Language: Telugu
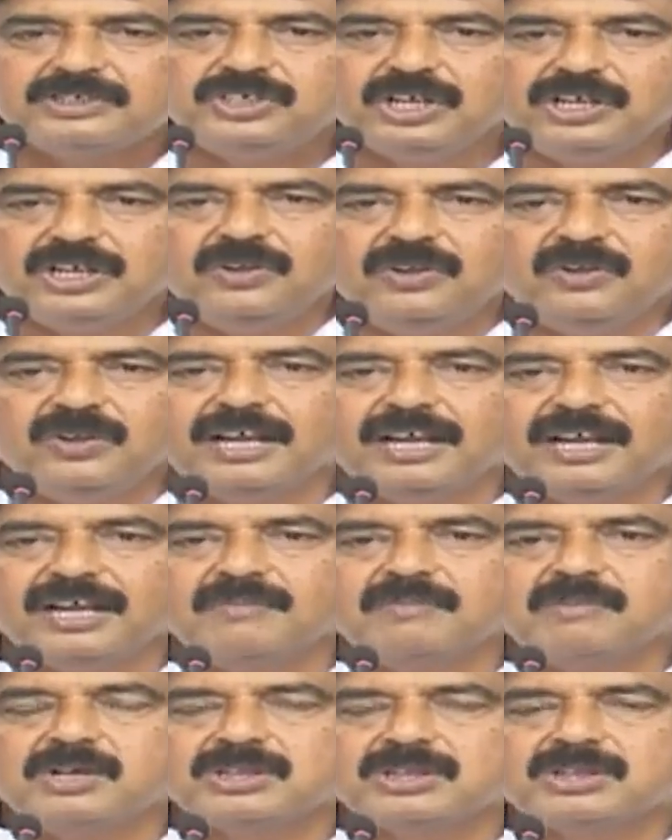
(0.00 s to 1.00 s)

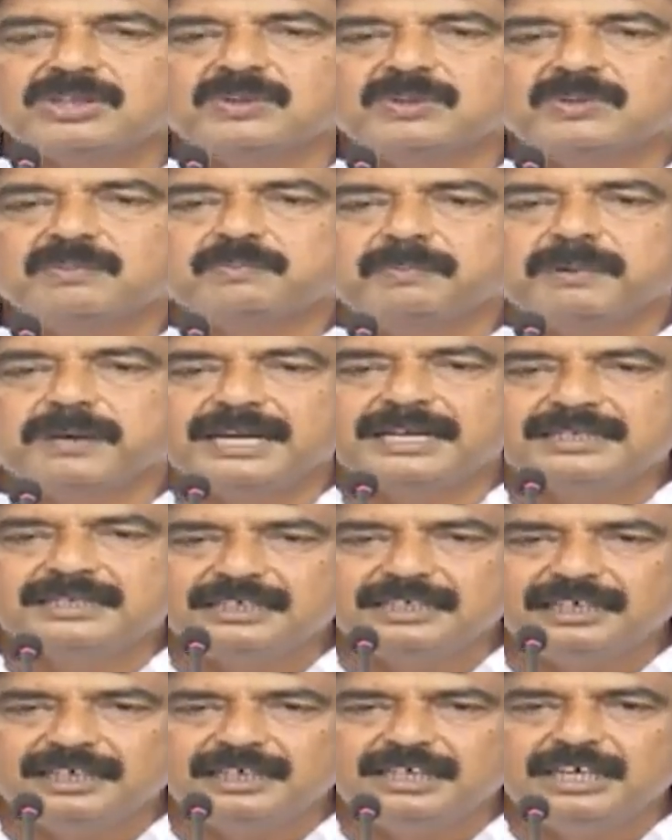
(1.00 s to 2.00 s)
శల్యుళ్లాగా మొత్తం
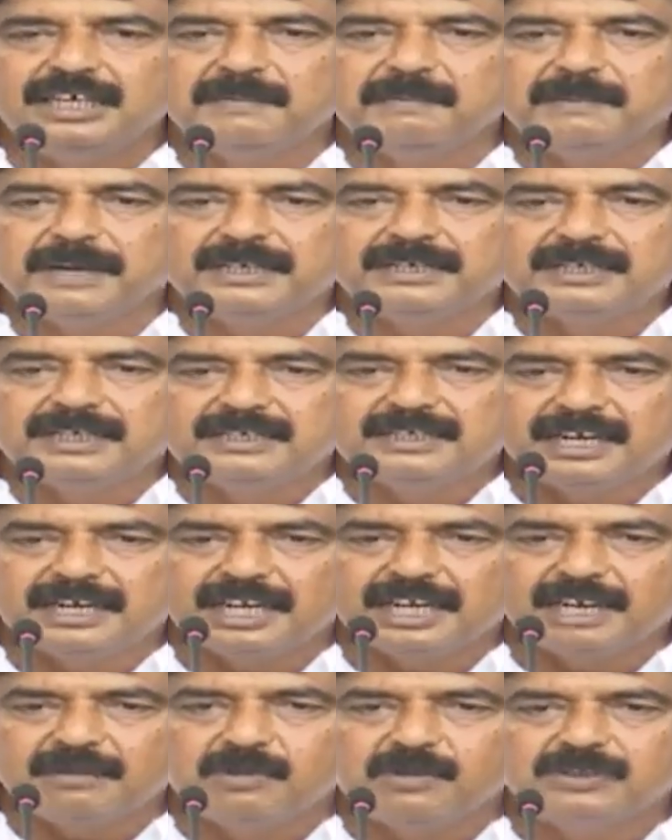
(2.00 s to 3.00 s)
పార్టీని పార్టీ
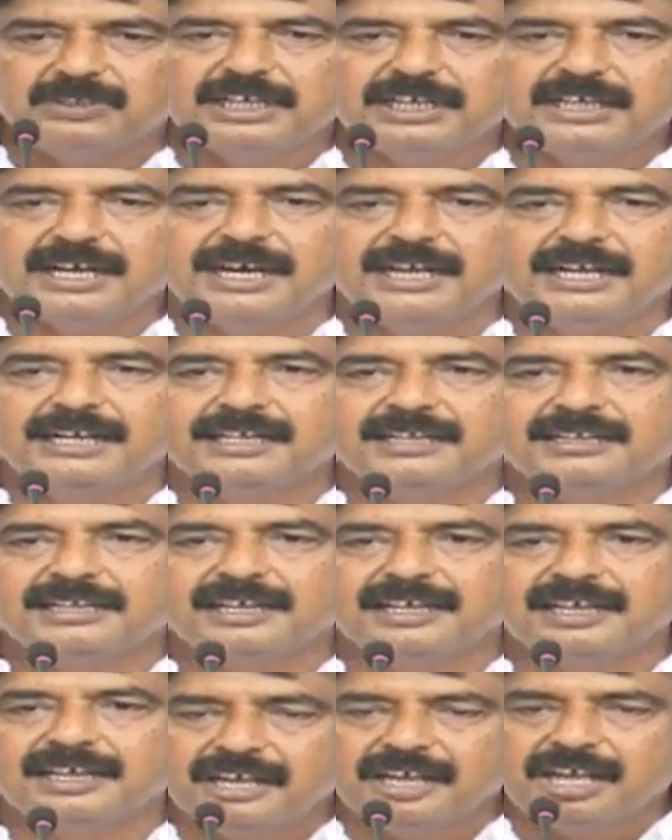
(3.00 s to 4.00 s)
జెండా మోసే
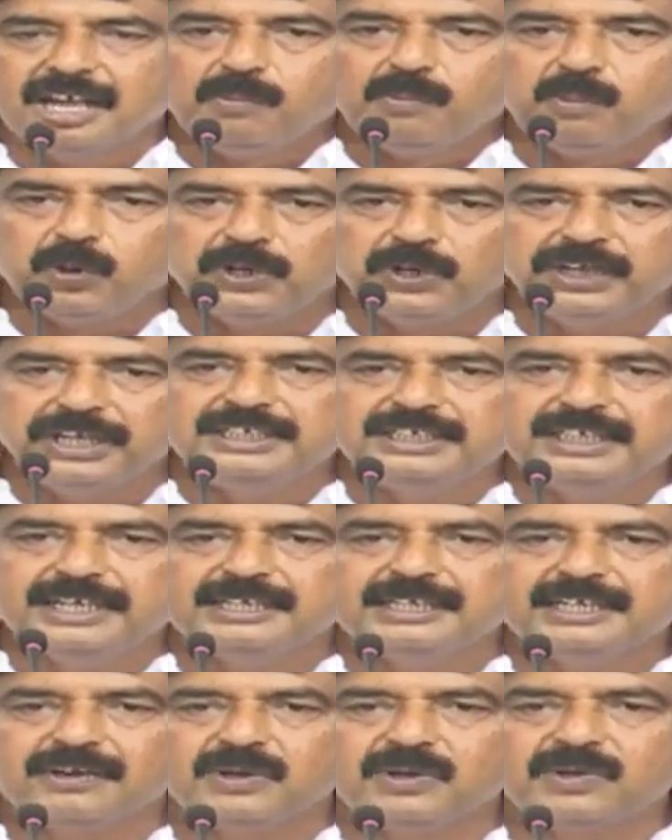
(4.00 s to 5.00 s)
కార్యకర్తల్ని పోటీ
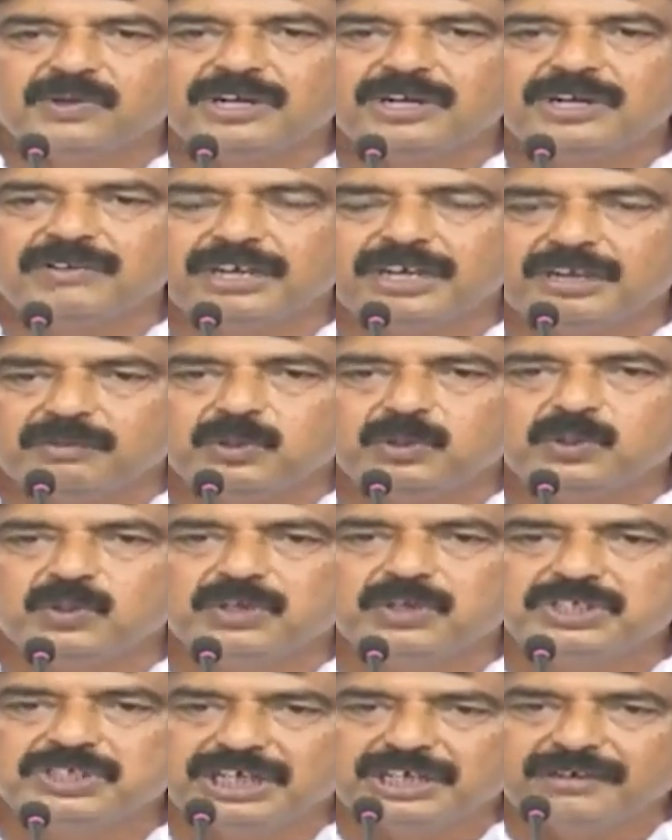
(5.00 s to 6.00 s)
చేద్దాం అనుకున్నటువంటి
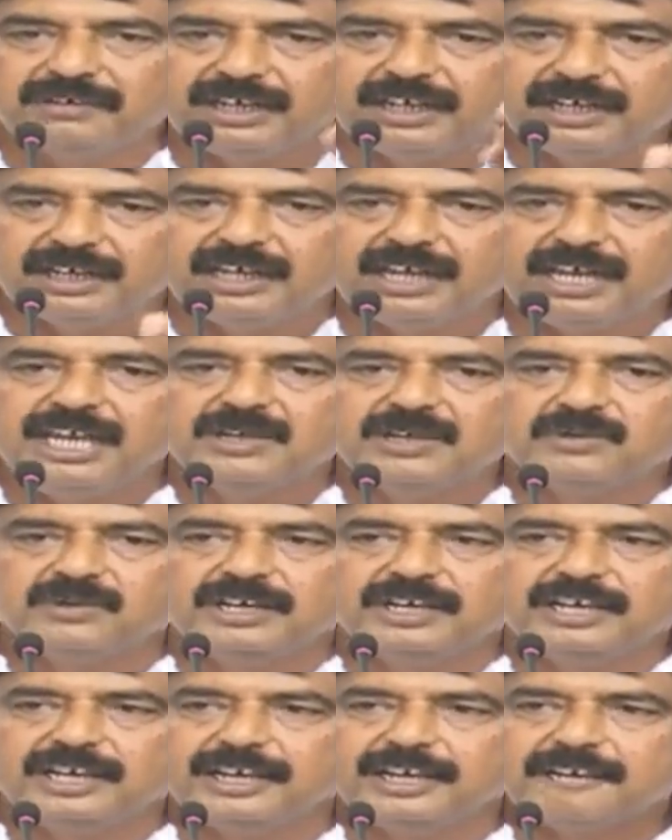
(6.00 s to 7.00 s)
ముందుకు వచ్చేటువంటి
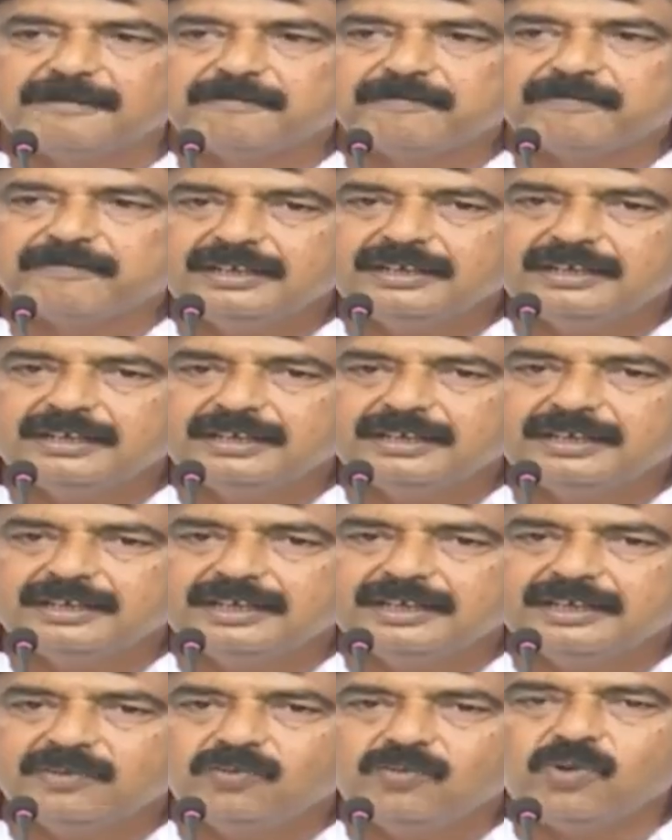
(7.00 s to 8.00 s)
నాయకుల్ని
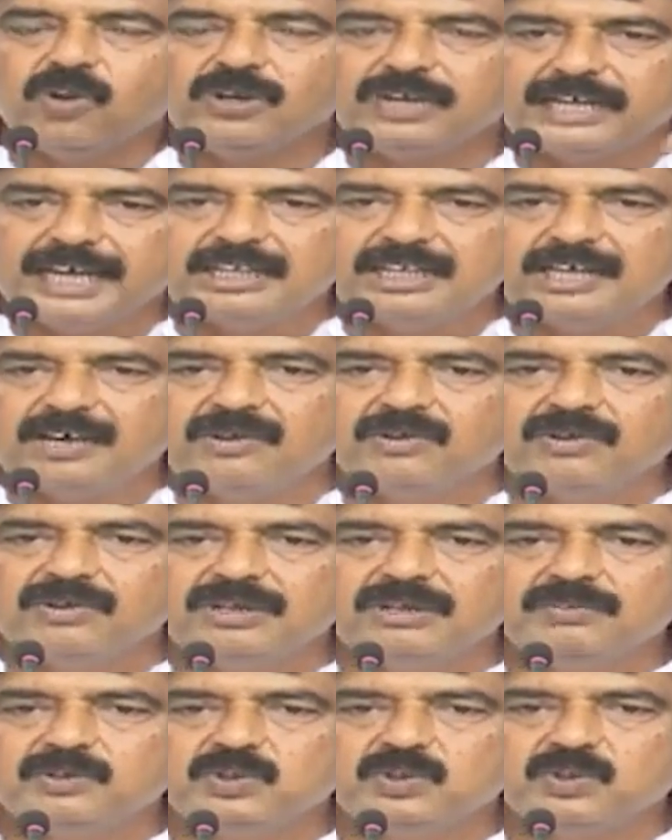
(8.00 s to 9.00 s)
ఓటేద్దాం
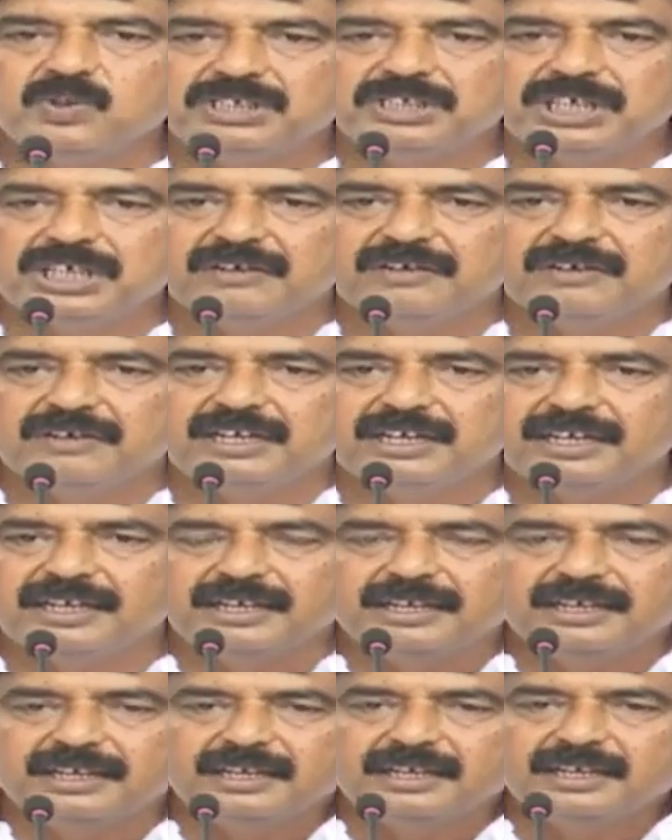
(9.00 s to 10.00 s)
అనుకుని ముందుకు వచ్చేటువంటి
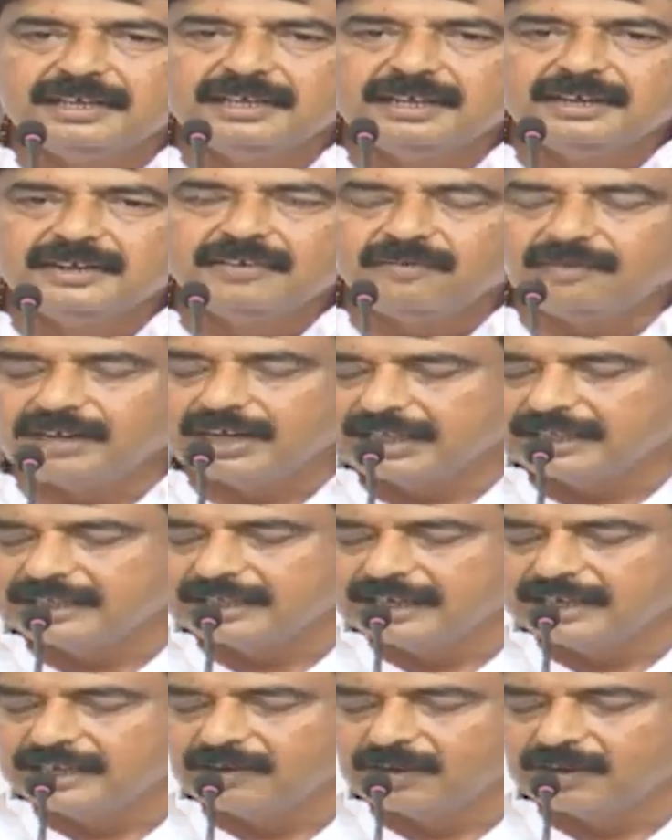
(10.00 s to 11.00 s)

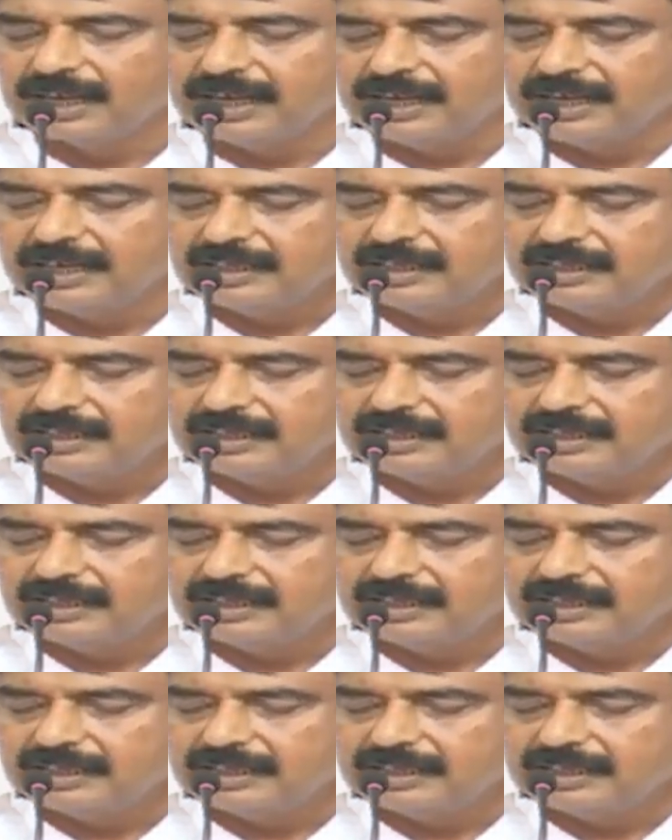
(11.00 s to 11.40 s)
వాళ్ళందరినీ కూడా